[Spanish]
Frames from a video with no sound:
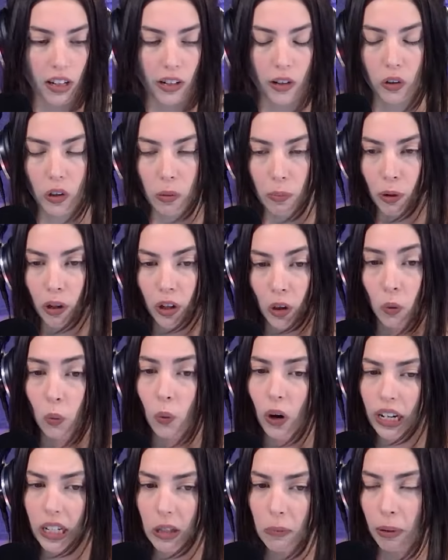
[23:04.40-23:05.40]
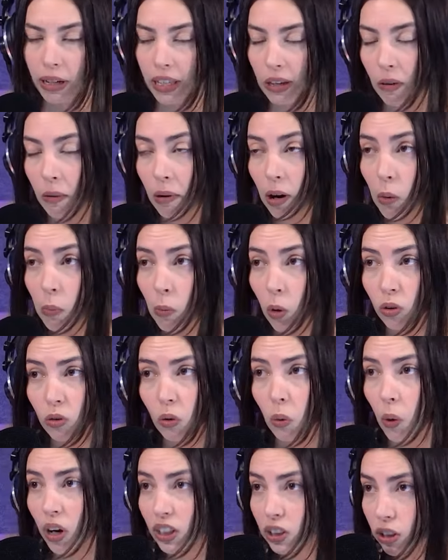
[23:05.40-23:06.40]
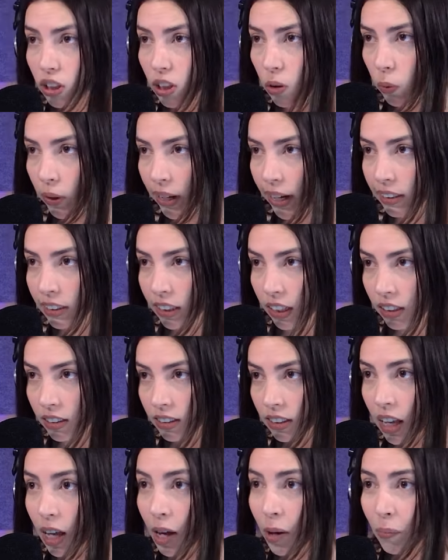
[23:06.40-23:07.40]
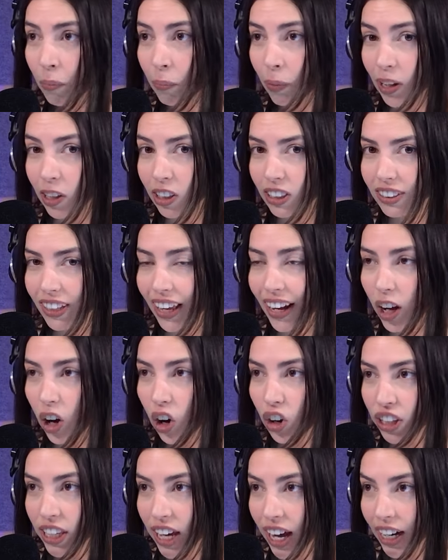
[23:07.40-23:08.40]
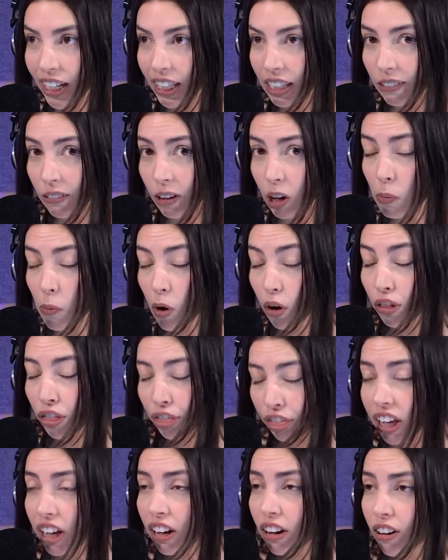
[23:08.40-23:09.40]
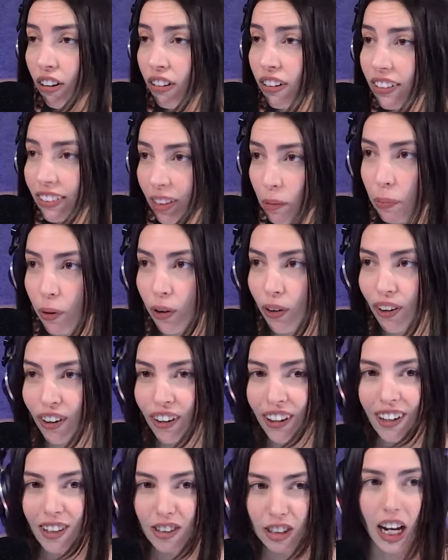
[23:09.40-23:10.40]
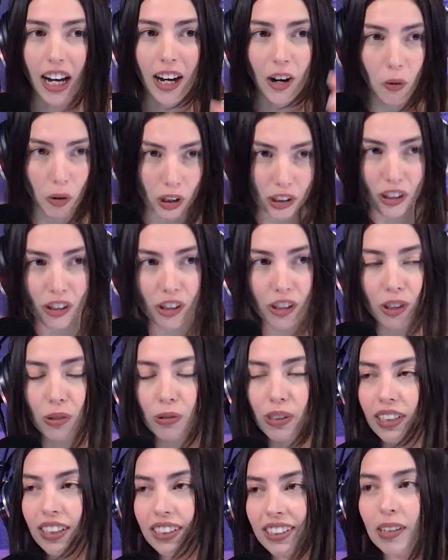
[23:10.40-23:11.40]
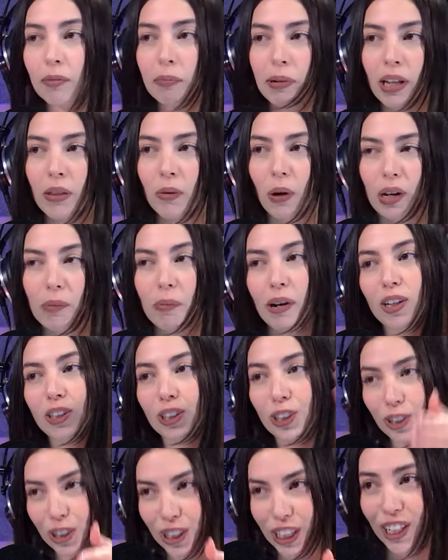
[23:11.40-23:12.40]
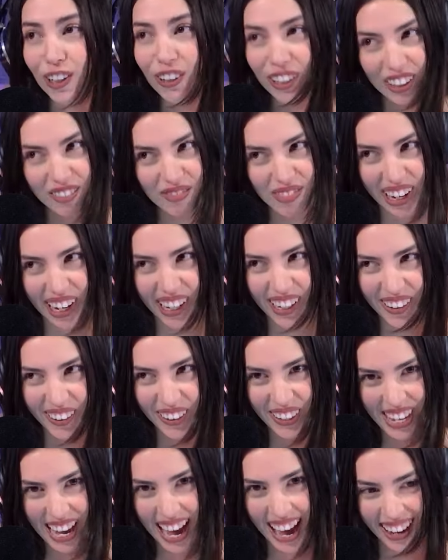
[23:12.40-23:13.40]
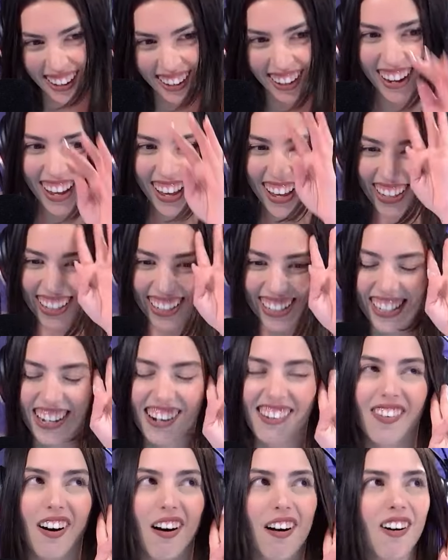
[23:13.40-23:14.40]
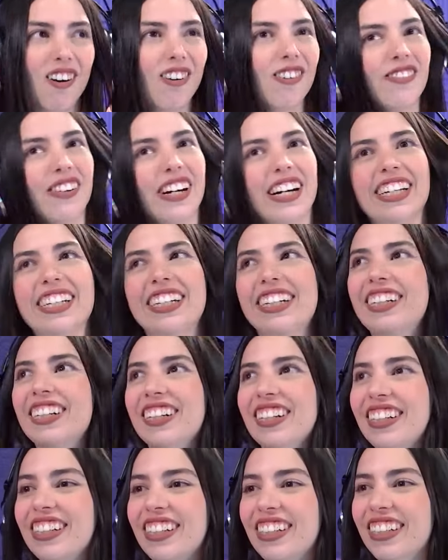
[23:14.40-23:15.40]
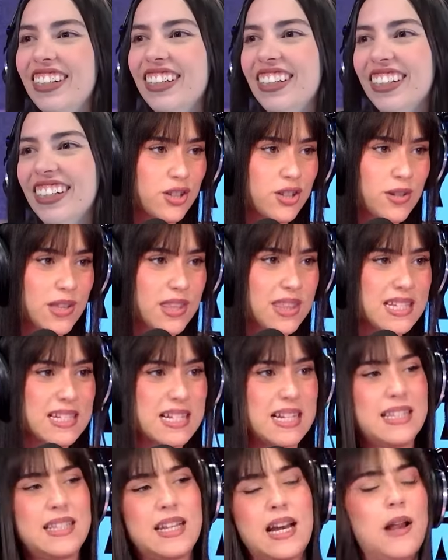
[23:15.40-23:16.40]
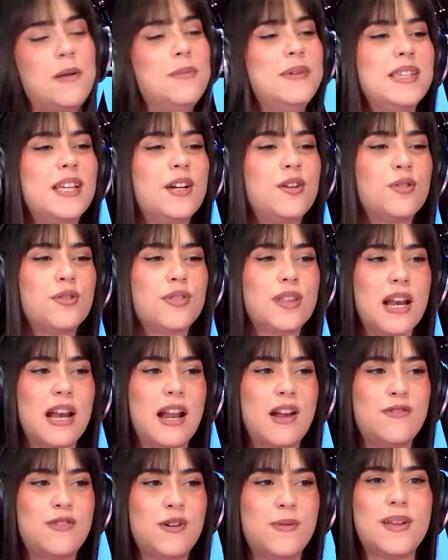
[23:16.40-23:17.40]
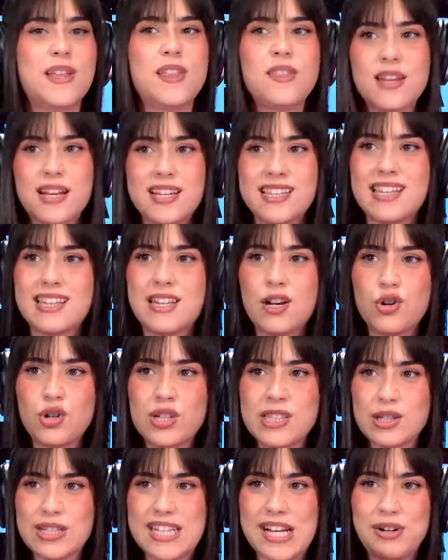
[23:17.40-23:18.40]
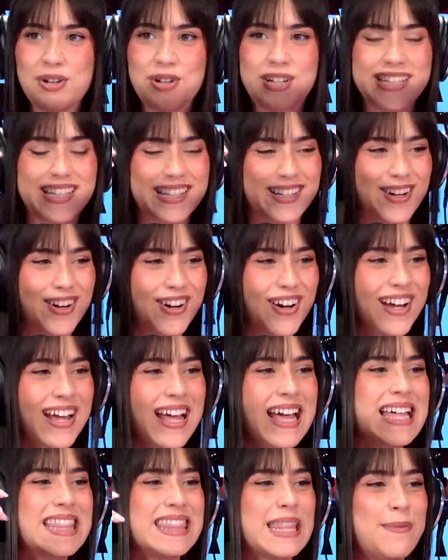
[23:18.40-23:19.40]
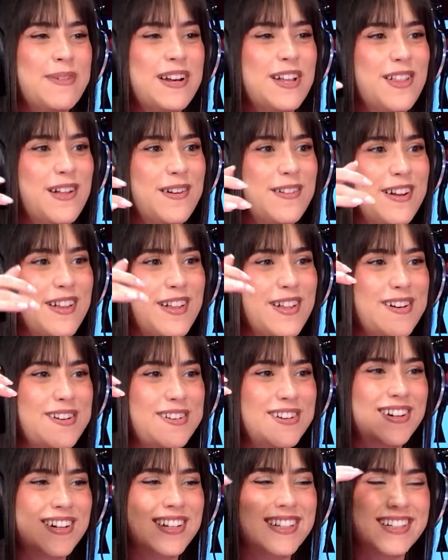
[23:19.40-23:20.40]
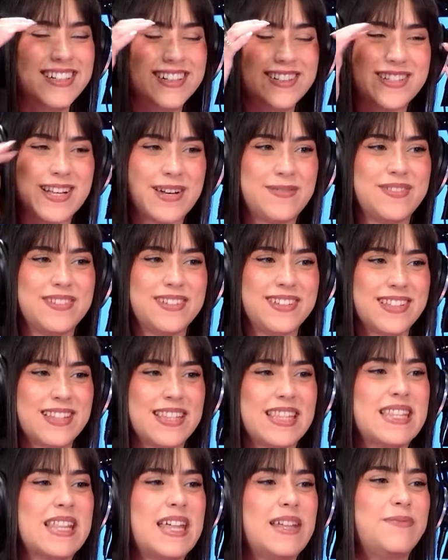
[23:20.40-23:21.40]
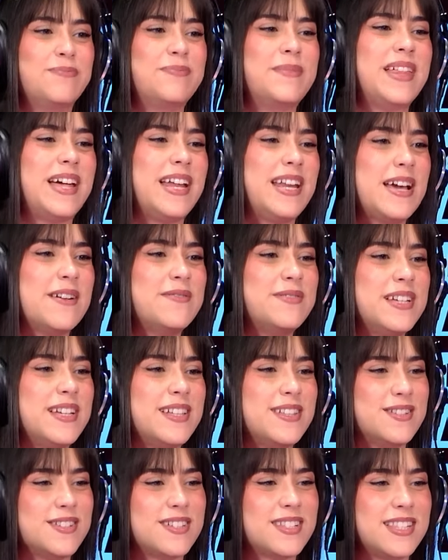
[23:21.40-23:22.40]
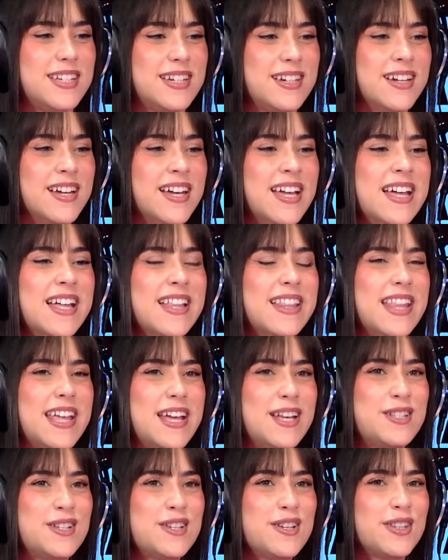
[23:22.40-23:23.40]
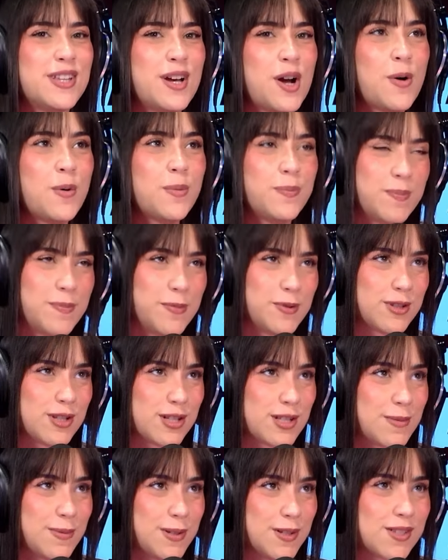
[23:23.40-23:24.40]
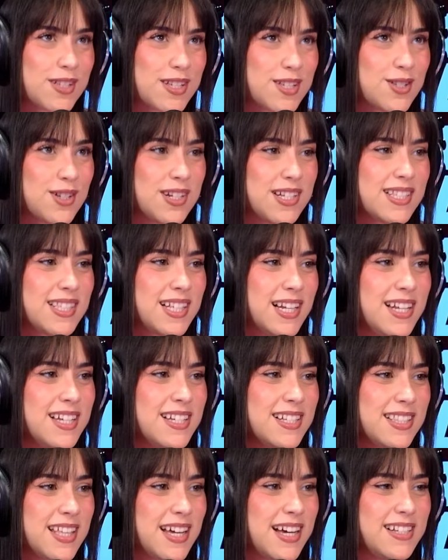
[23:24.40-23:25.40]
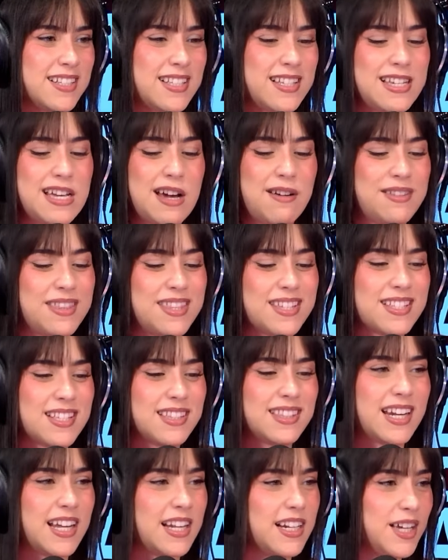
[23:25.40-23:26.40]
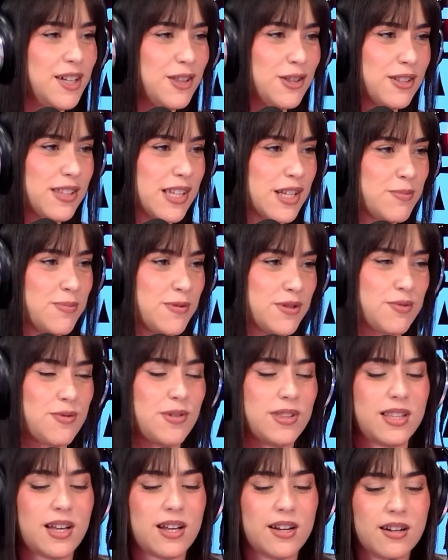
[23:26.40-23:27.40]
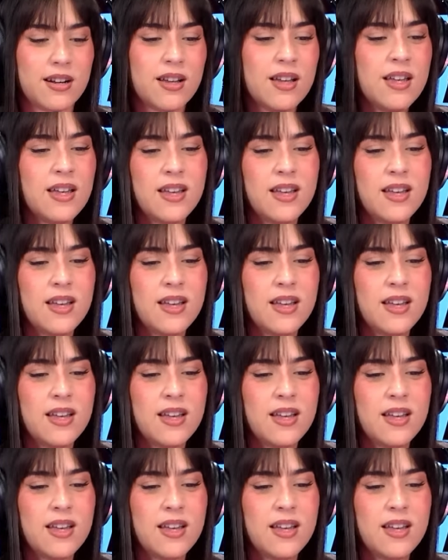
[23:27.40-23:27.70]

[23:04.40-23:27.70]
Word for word: salió tipo que Dua Lipa llevaba como cuatro seguratas, pero es que el collar llevaba como cinco, tipo... O sea, cuatro de los segurates eran para Dualipa y los otros cinco eran para el collar. que es, como, oh my god. No, y es tú dices, literalmente cruzan la alfombra y dicen, quítatelo, quítatelo. Quítatelo, y ya, estás tardando. Dámelo, dámelo, dámelo. Se oxida. Y tú, ah. Me daría miedo, sí. De hecho, yo tengo muchos amigos que son estilistas y a veces entre anécdotas pues cuentan